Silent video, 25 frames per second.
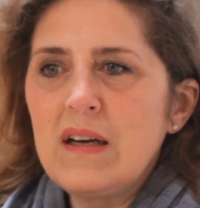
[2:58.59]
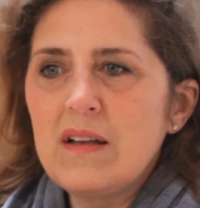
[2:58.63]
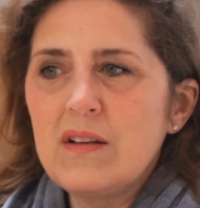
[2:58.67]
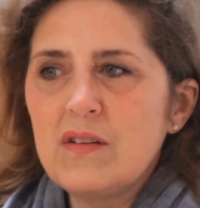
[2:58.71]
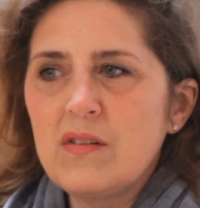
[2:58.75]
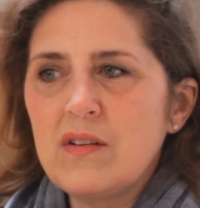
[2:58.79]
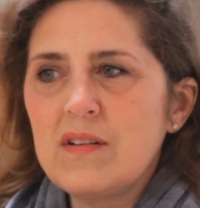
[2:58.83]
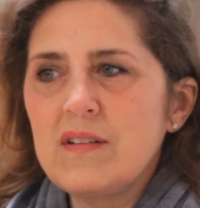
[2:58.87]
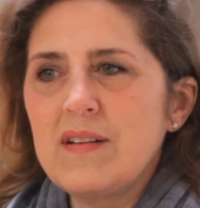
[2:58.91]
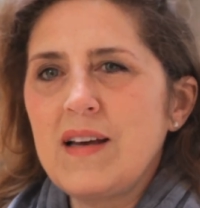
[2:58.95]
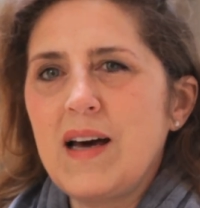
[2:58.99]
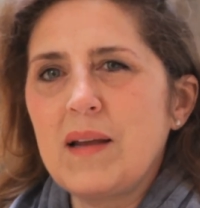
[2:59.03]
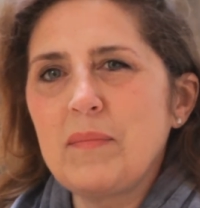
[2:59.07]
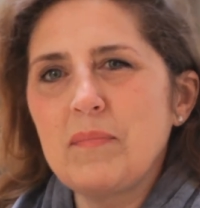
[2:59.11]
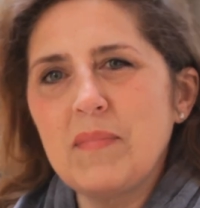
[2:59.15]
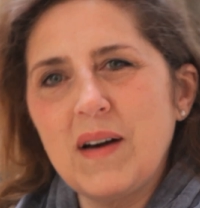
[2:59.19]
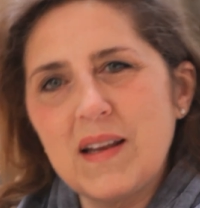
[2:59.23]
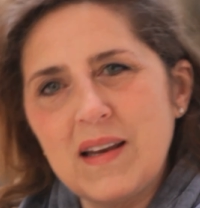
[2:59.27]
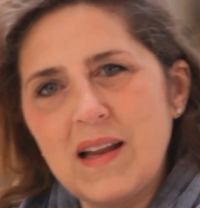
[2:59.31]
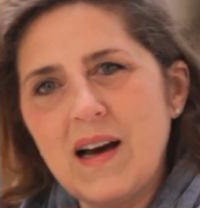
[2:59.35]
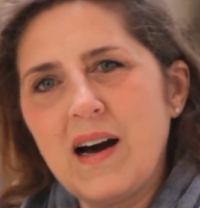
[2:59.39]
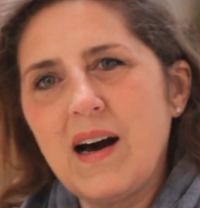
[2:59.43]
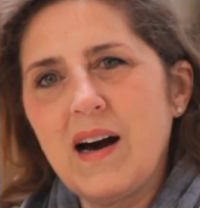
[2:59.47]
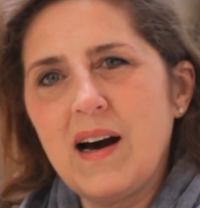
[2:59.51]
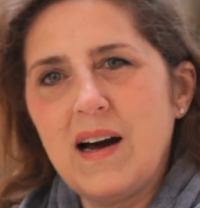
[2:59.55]
sonst hat
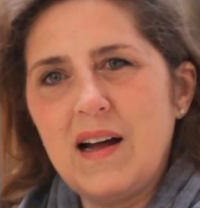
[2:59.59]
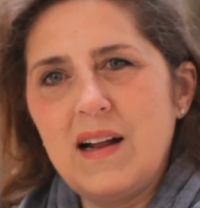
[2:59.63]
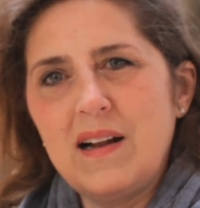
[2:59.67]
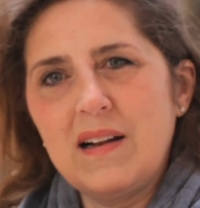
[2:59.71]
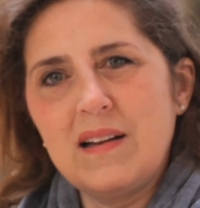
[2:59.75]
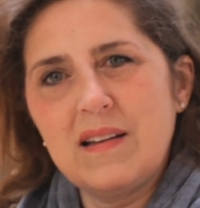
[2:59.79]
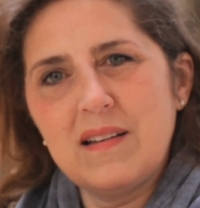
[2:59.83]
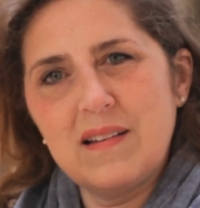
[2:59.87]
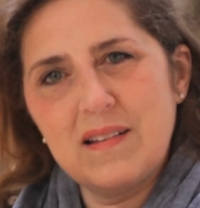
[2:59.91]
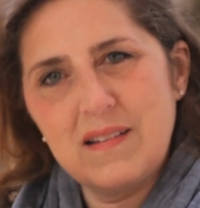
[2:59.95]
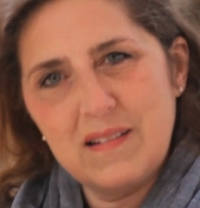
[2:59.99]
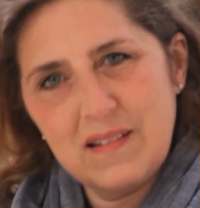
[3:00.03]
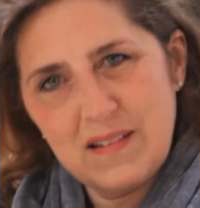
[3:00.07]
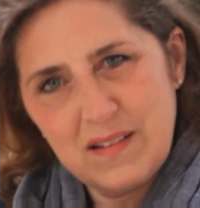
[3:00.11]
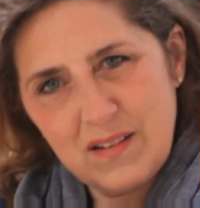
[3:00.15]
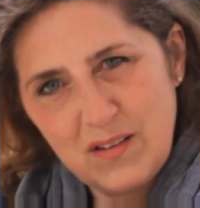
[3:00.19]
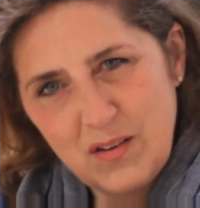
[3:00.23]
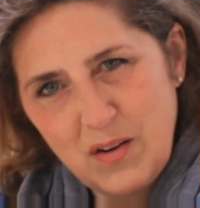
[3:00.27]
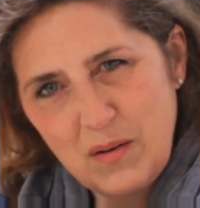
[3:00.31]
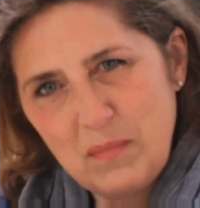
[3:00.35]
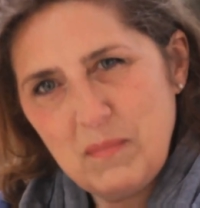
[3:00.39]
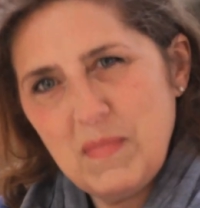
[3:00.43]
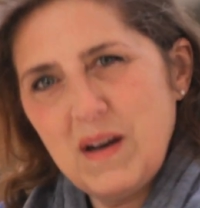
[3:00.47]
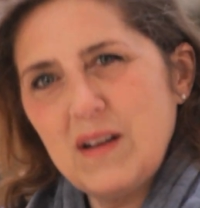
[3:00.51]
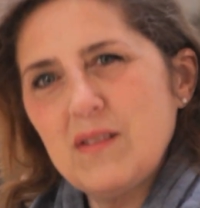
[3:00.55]
man halt
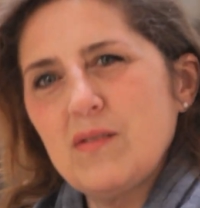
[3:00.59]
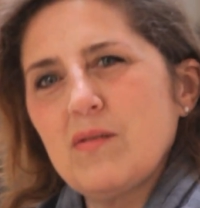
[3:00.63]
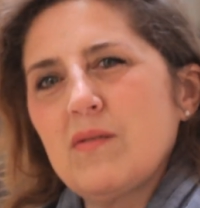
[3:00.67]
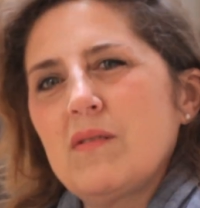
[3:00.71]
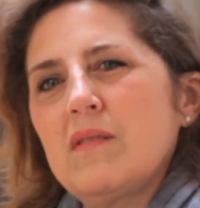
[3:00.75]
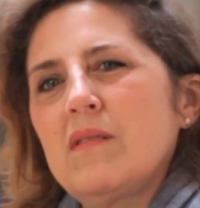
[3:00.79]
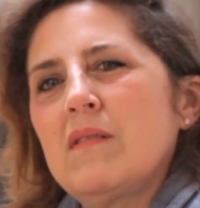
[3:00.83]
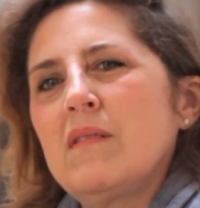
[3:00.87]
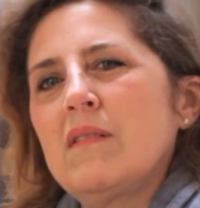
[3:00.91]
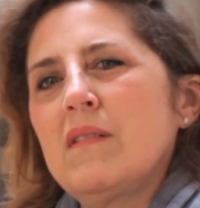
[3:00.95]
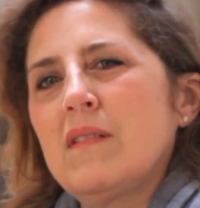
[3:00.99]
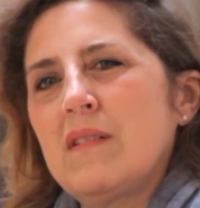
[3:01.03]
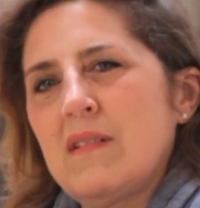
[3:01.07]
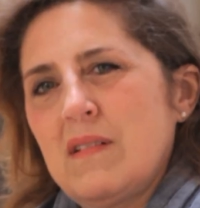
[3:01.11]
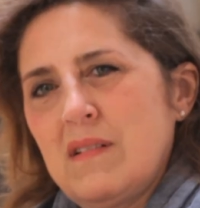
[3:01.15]
nochmal so ein,